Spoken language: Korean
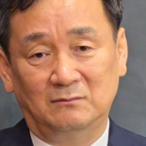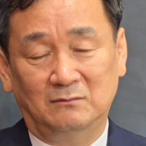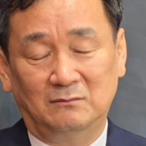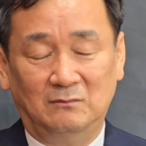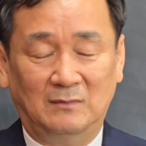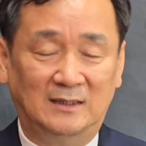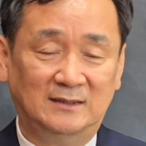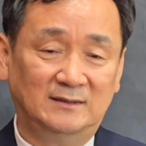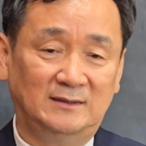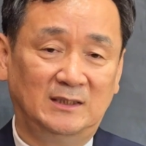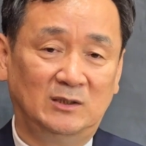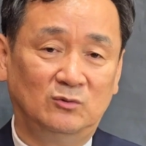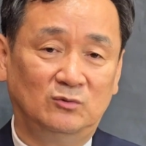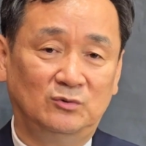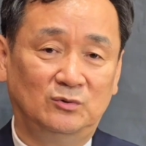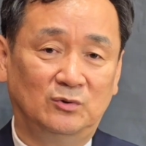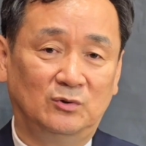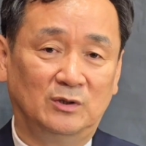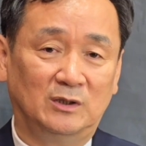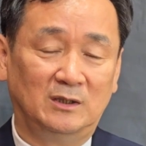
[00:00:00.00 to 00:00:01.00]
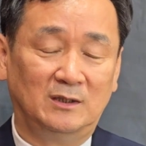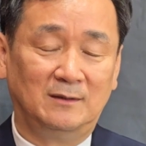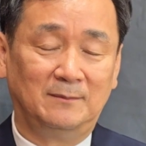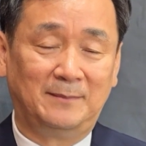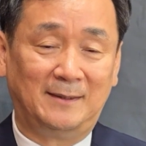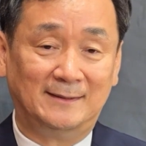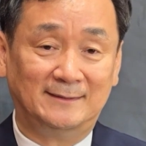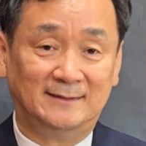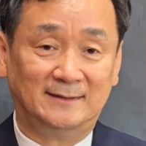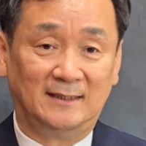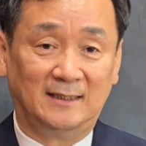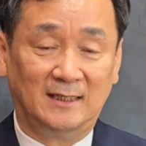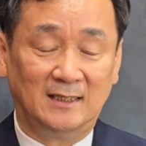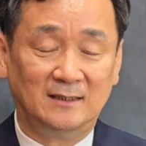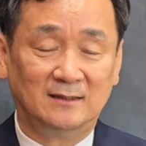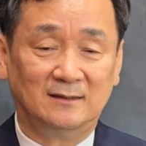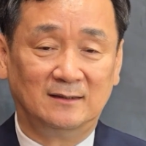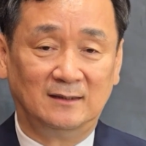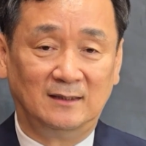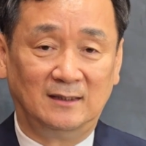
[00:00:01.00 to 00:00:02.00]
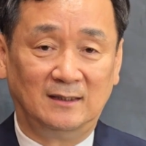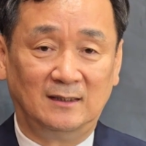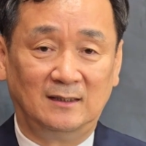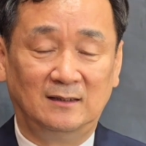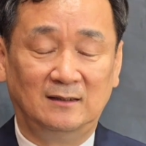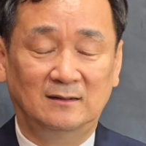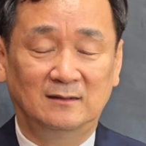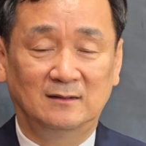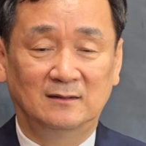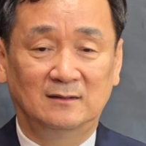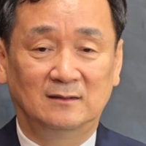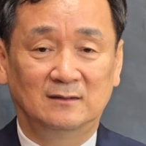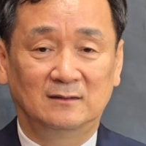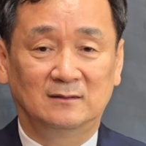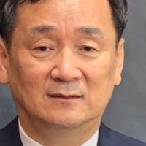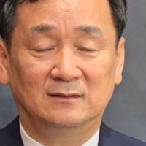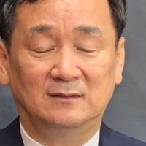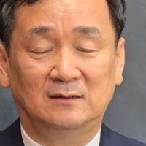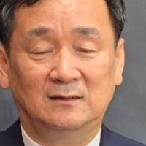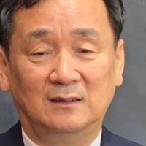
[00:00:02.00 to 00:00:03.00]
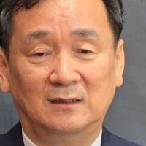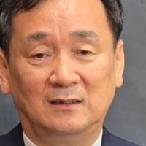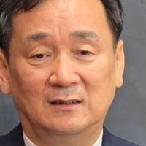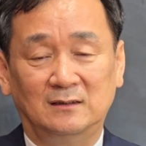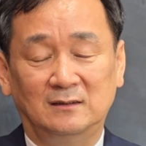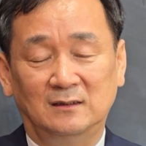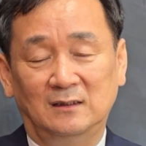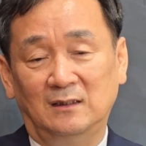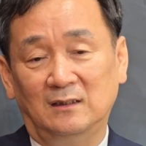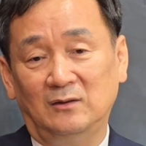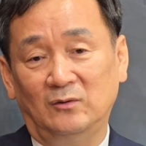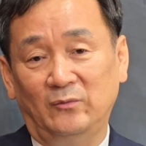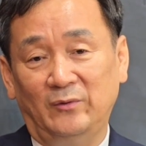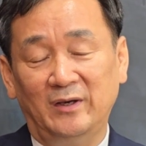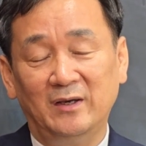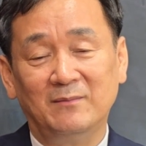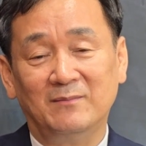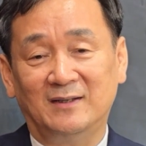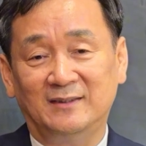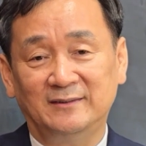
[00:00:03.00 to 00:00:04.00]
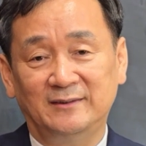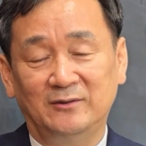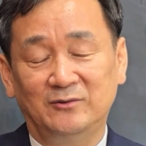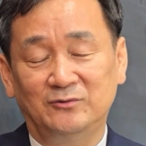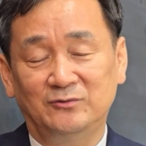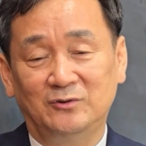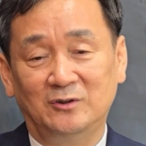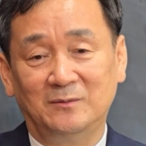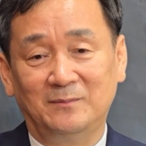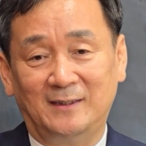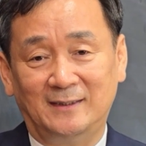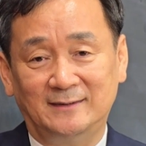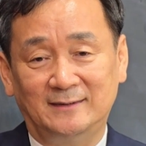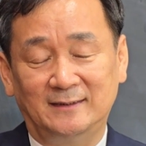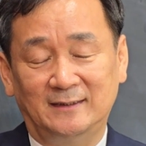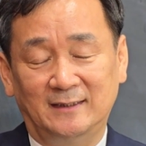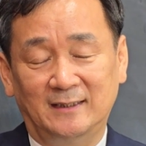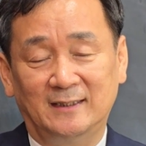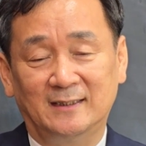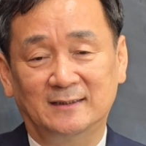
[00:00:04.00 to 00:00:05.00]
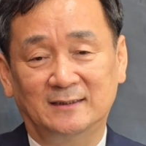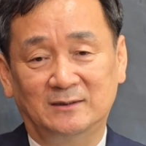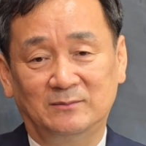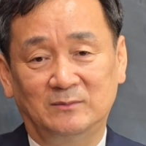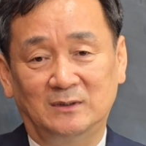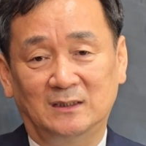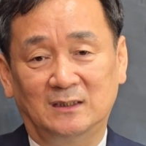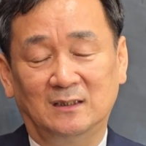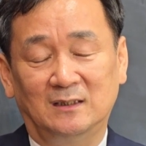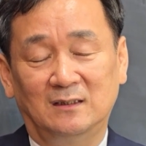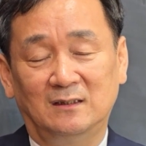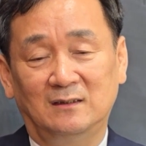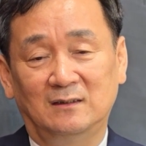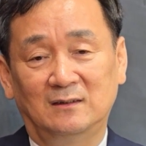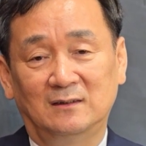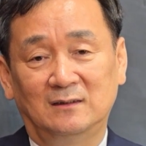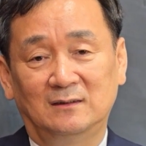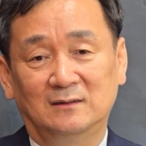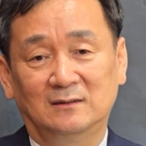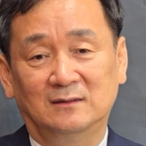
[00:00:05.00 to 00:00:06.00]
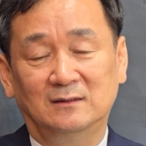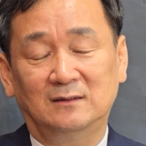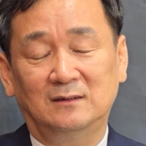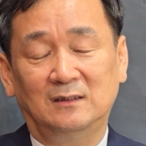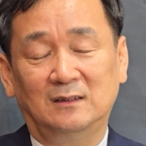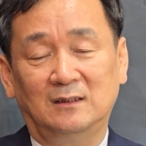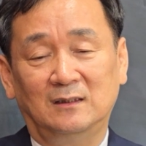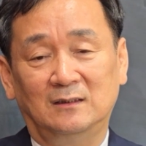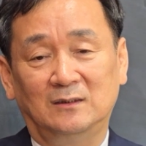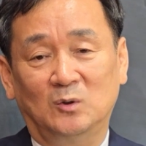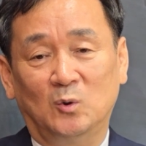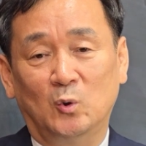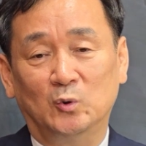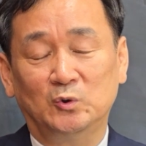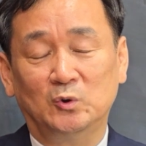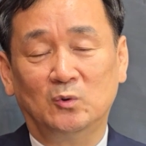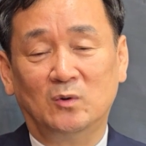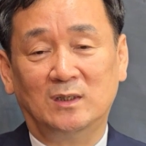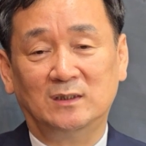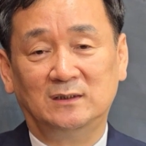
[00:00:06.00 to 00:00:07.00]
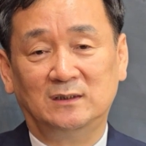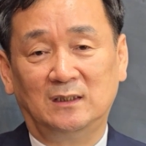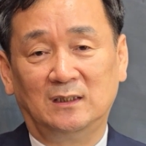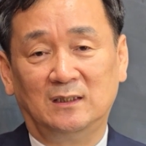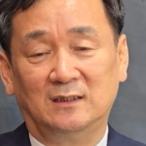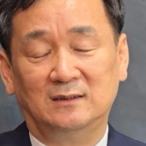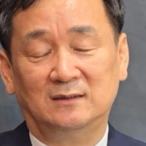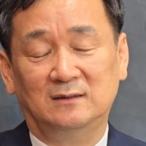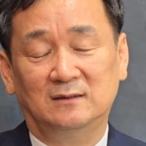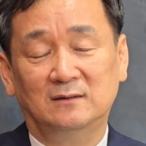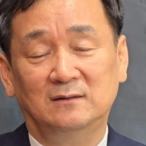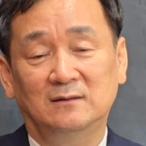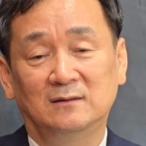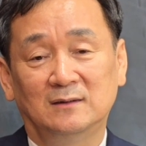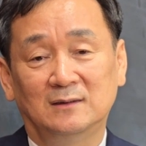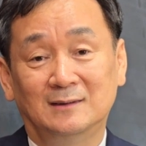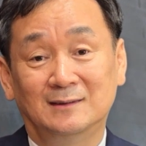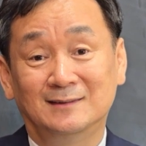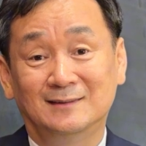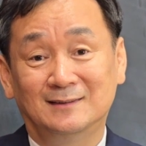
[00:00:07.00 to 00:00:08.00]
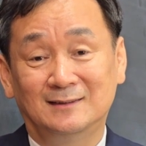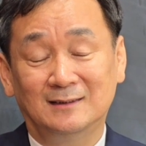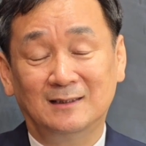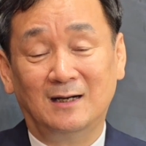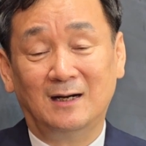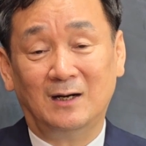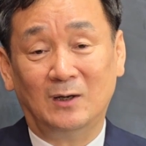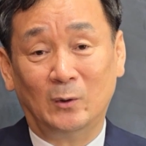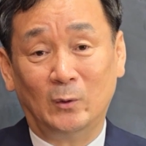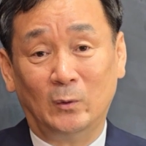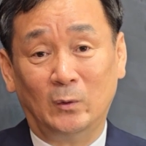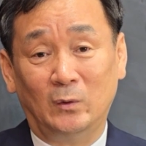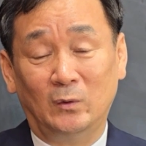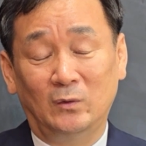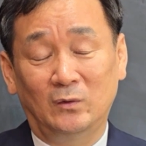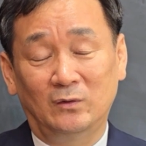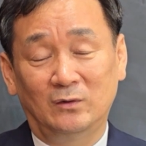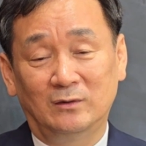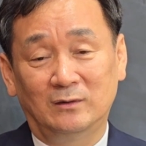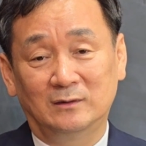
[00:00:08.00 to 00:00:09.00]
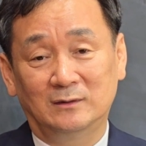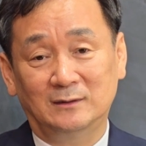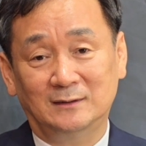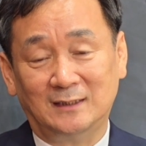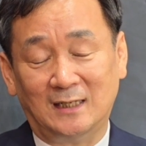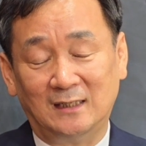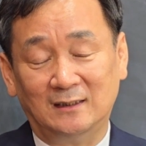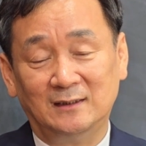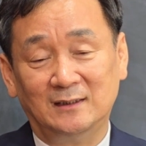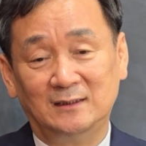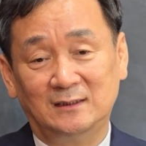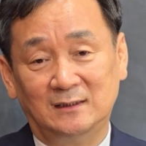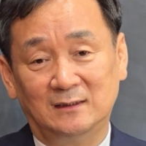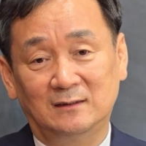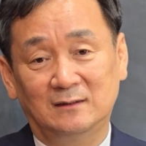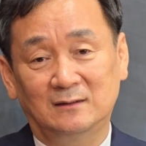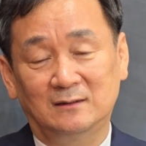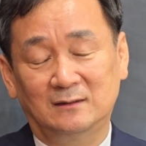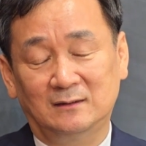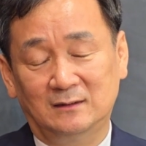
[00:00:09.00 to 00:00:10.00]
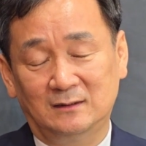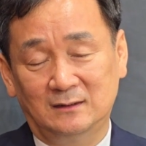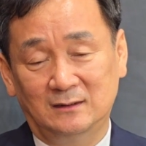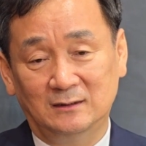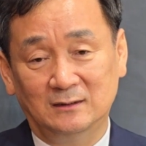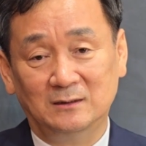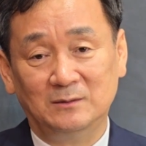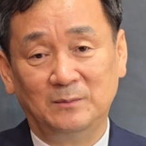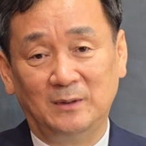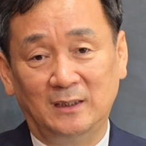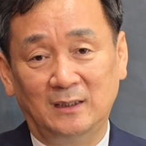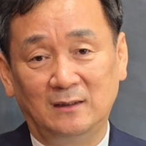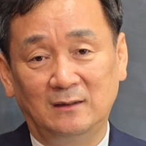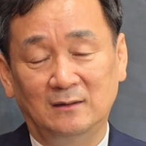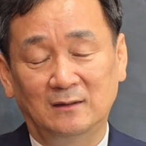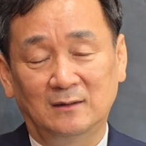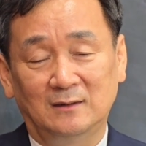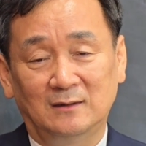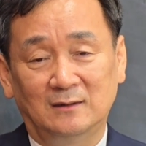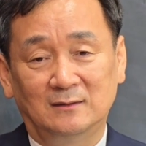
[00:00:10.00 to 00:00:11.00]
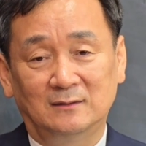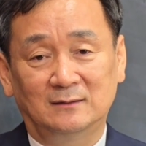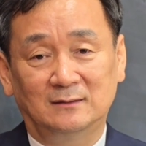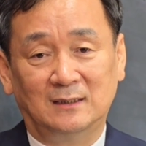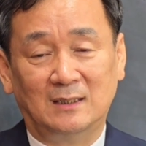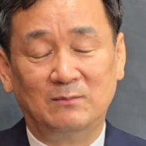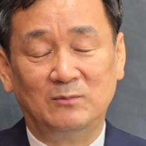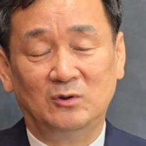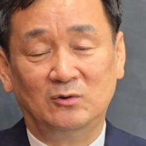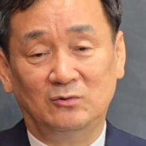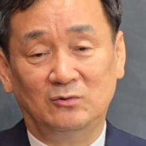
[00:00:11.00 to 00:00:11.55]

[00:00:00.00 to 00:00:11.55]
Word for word: 만세 운동이 발생했는데 그때 이제 왜 만세 운동이 발생했겠습니까? 그때 고종 황제께서 승하하고 그 장례식 즈음에 3.1